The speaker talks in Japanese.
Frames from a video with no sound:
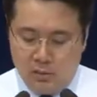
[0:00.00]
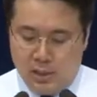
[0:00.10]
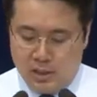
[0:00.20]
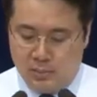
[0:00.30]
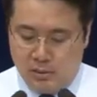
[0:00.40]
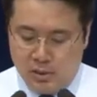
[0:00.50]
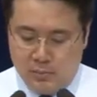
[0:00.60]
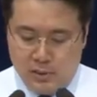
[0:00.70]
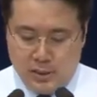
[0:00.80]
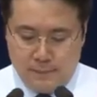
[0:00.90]
だから
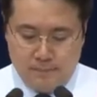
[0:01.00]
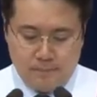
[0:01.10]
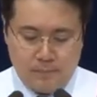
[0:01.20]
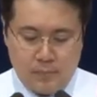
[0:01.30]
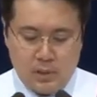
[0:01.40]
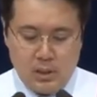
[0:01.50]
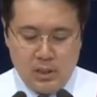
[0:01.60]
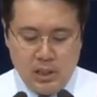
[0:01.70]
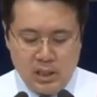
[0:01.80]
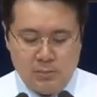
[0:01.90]
私たちと共に
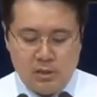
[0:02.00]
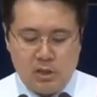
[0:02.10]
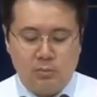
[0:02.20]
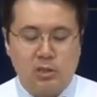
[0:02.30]
契